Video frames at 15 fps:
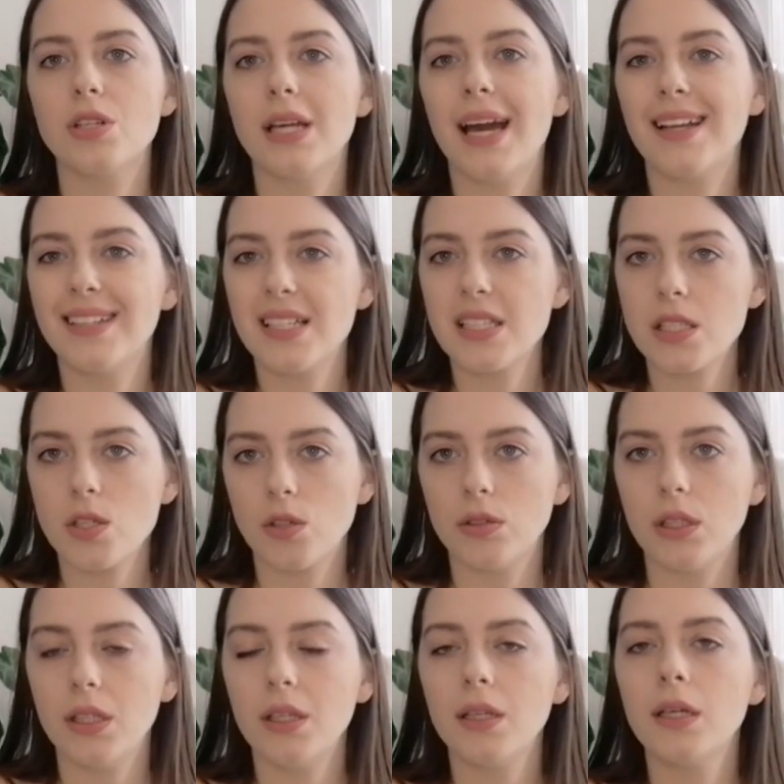czyli
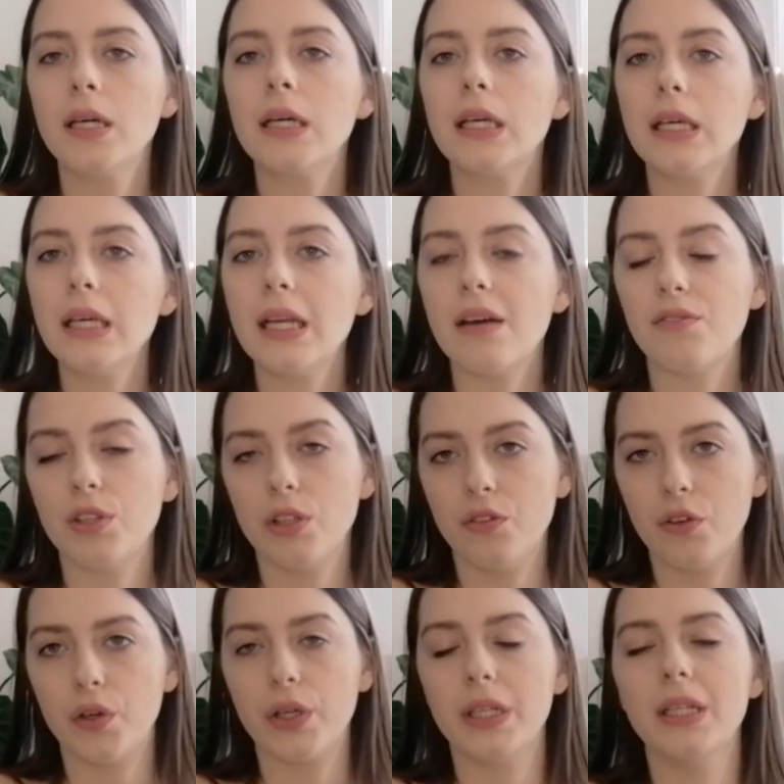adansoni i
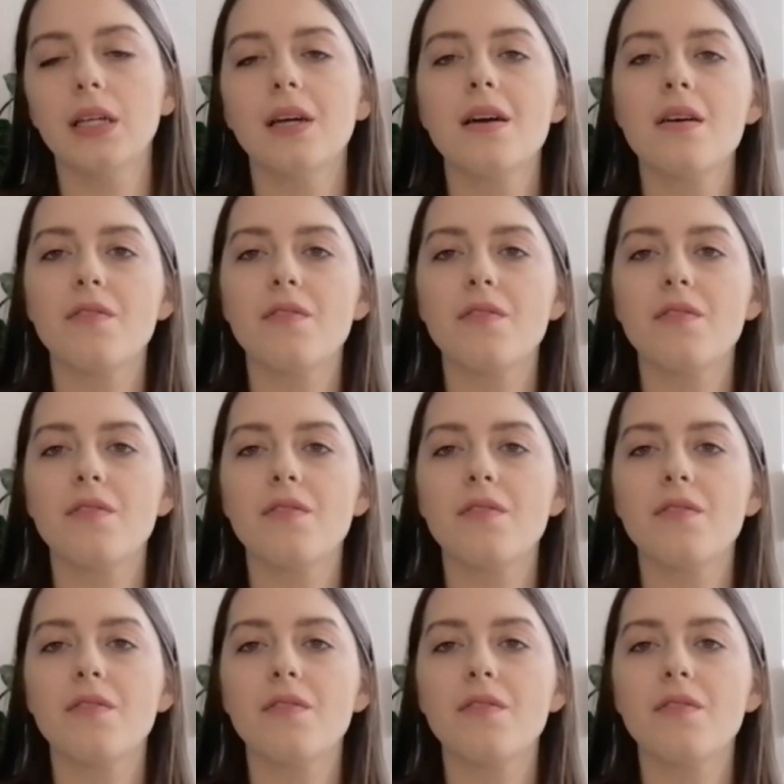rafidofory,